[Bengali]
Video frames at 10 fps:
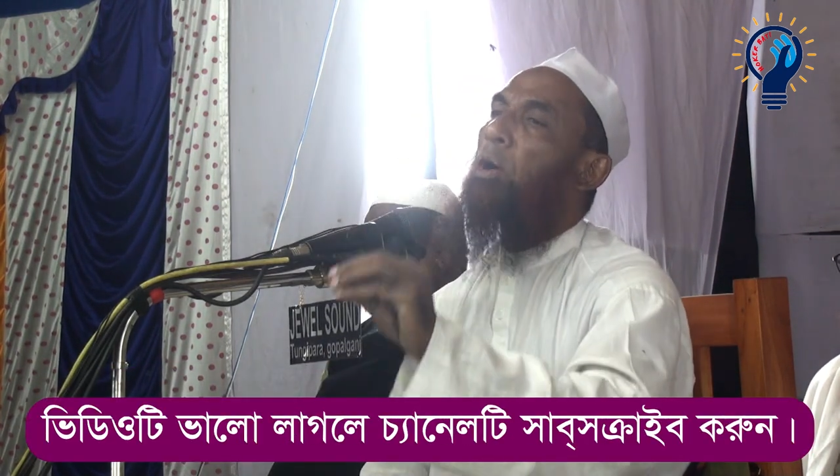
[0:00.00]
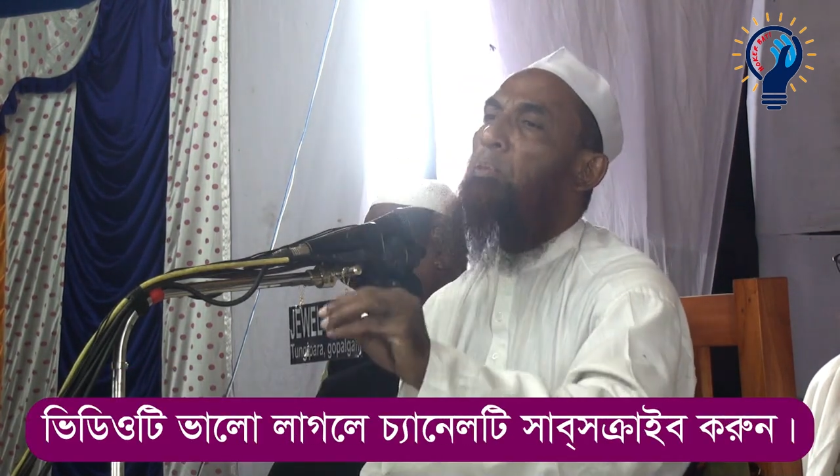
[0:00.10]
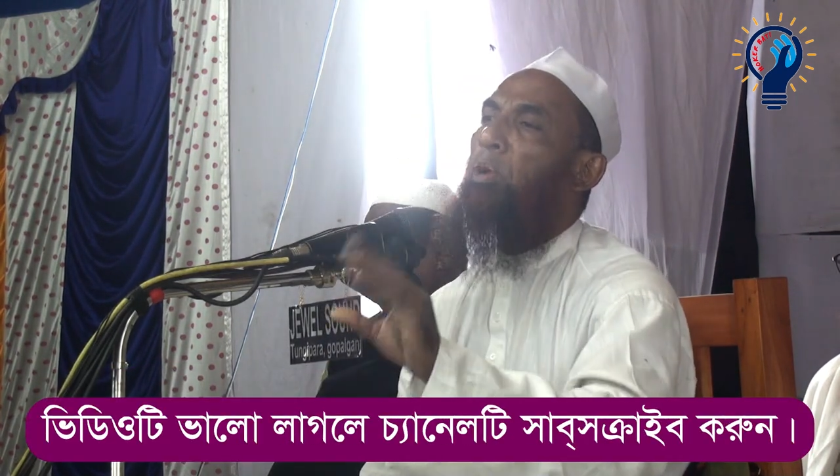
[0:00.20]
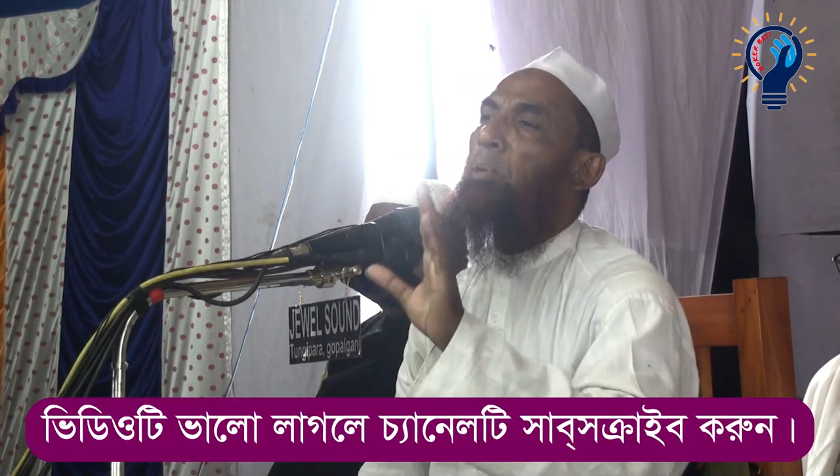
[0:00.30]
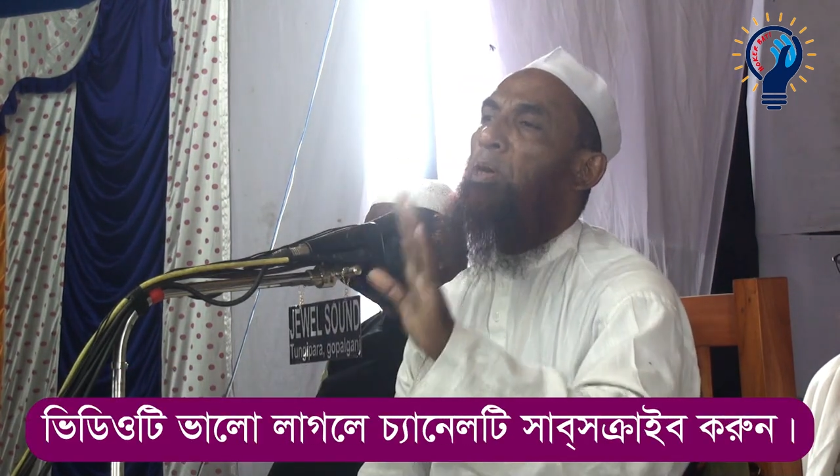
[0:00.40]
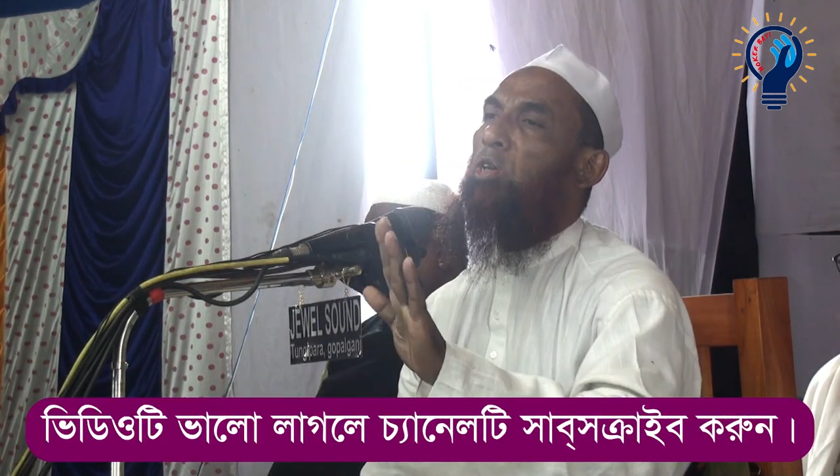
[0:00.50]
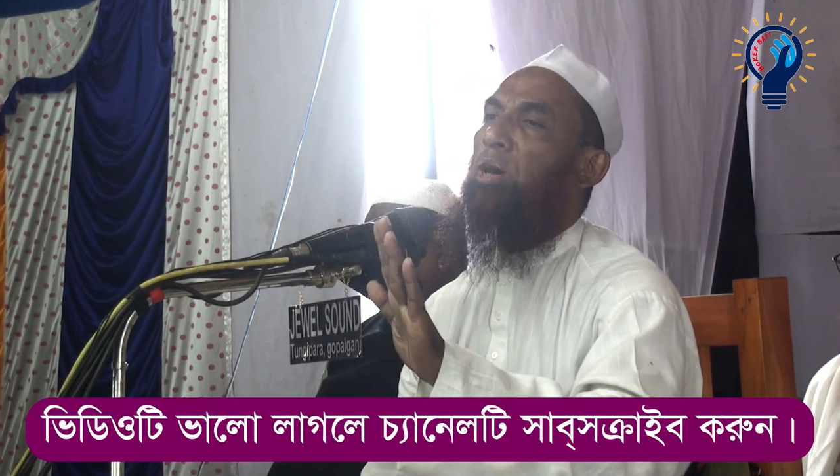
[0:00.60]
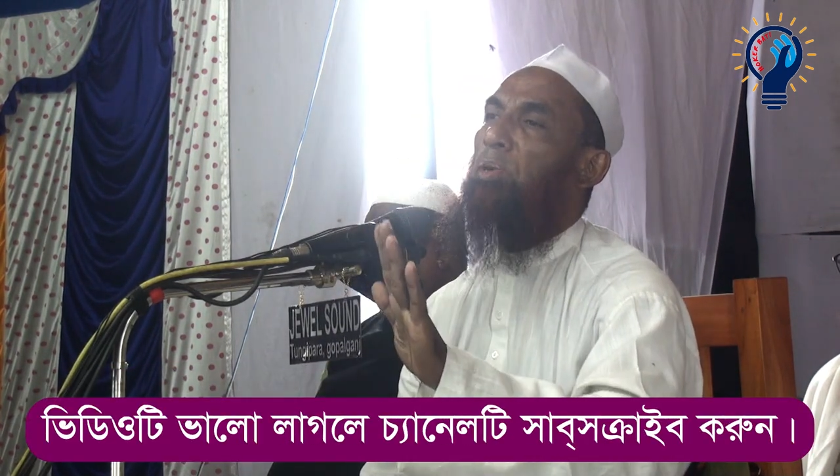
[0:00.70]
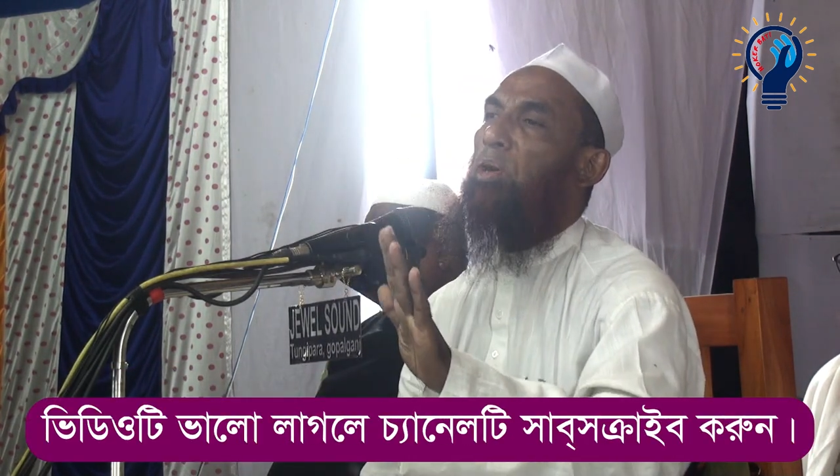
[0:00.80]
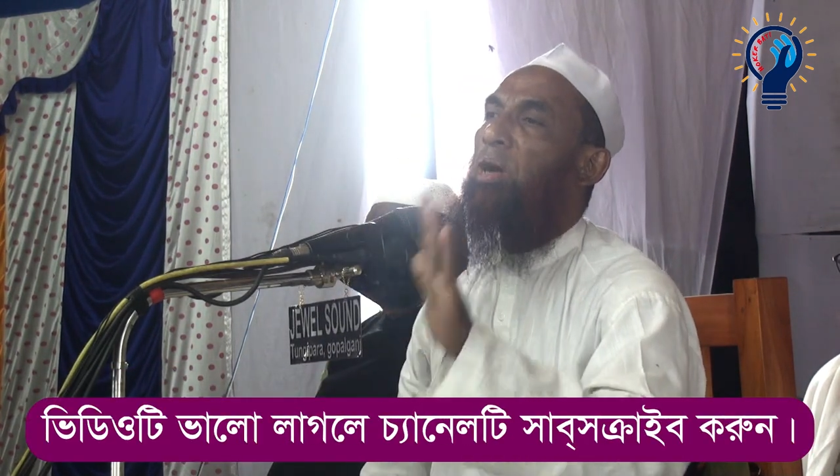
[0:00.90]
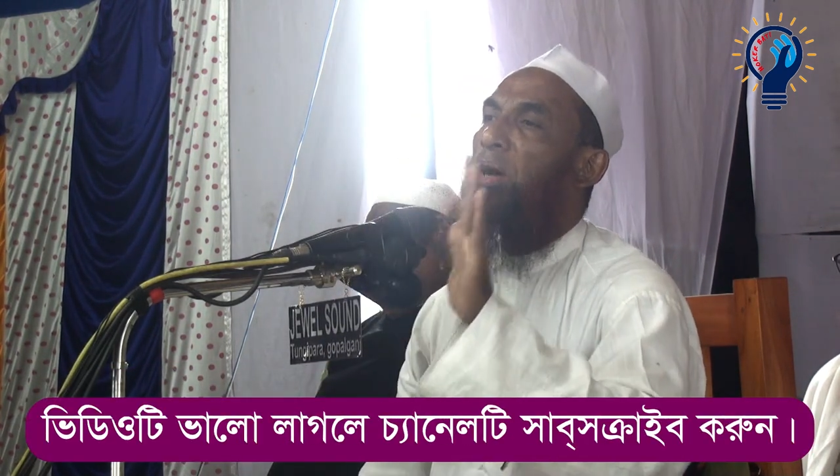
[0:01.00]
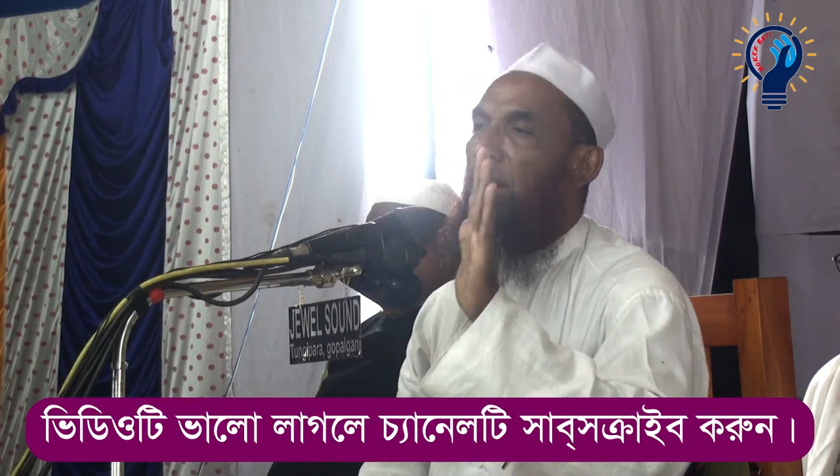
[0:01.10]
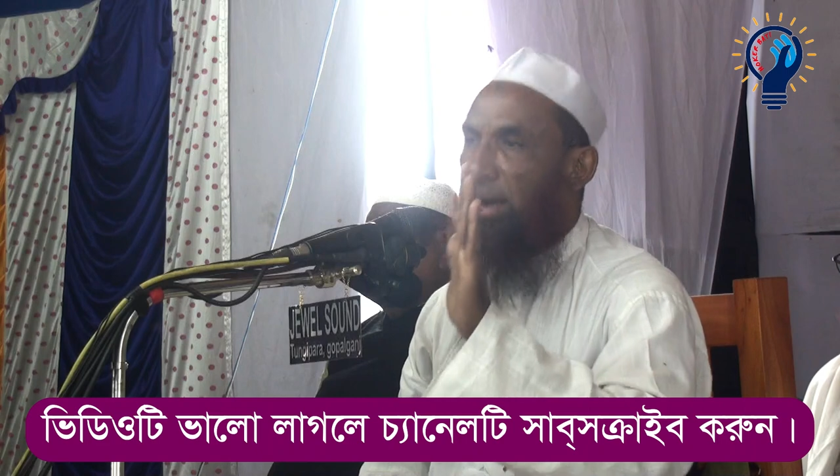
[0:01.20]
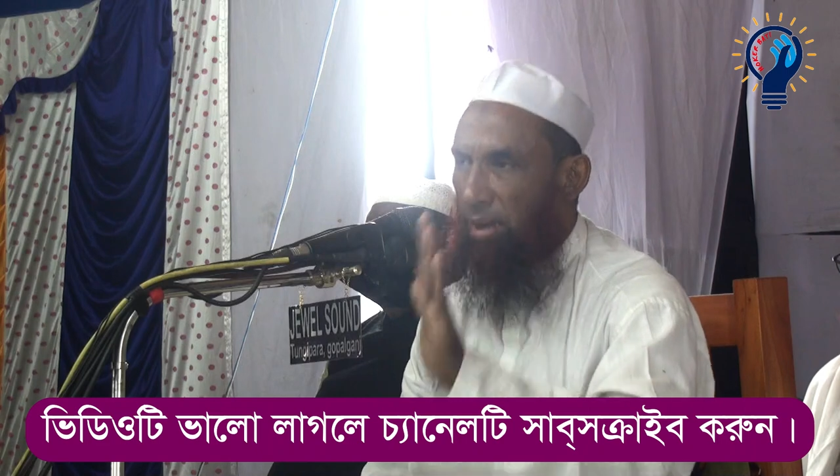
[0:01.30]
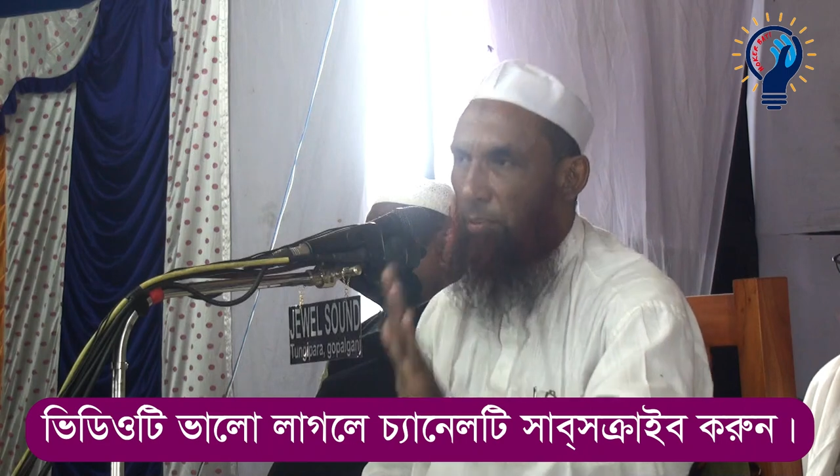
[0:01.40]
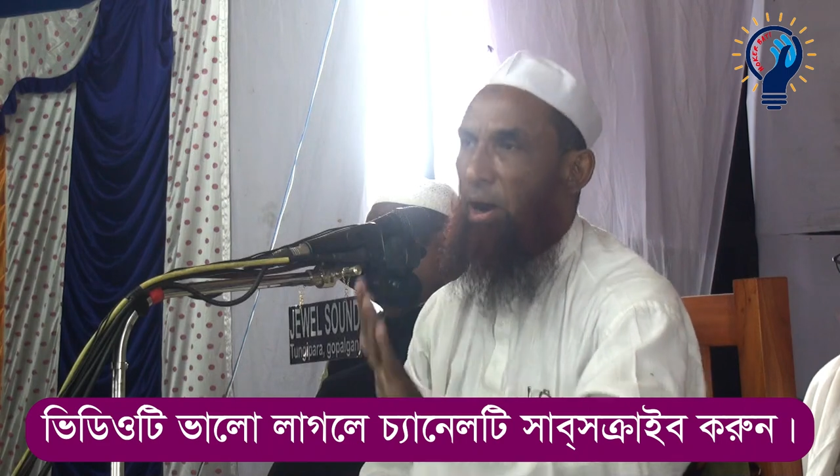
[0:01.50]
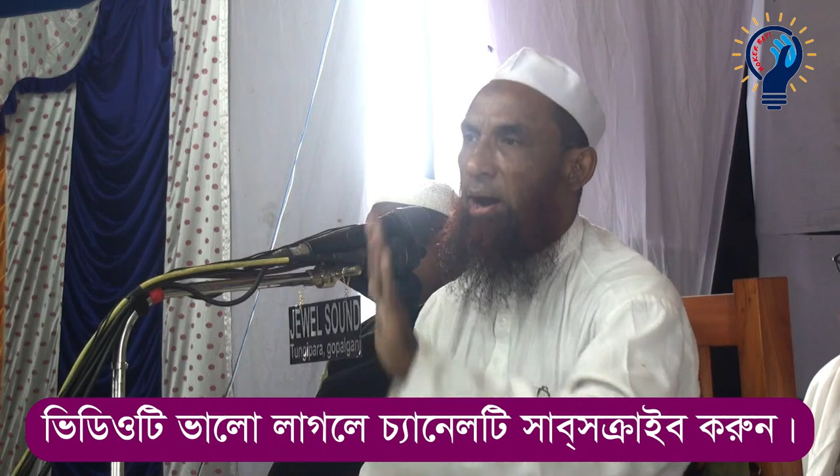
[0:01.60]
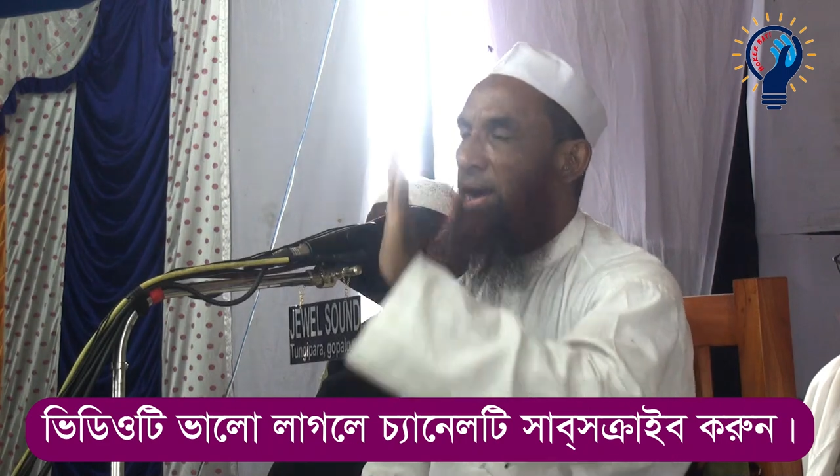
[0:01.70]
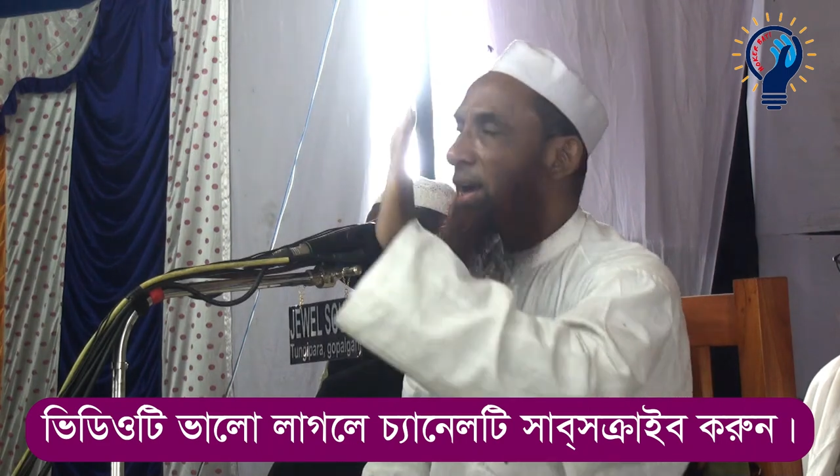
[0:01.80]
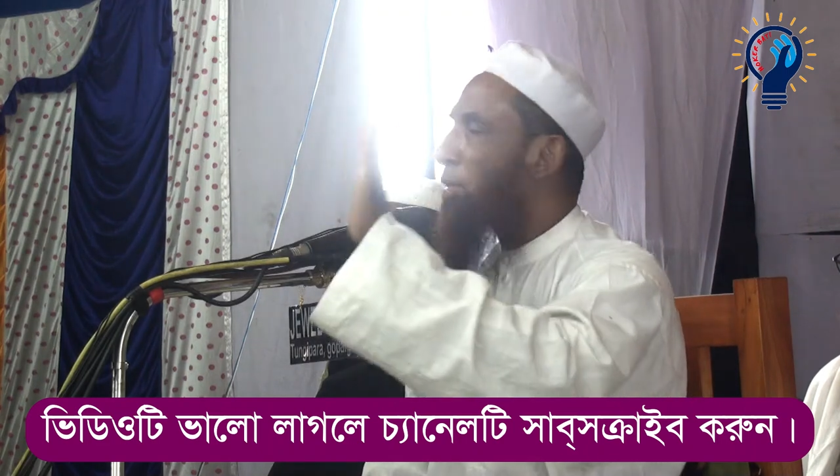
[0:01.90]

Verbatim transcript: নম্র ভদ্র এবং কি বলা হয়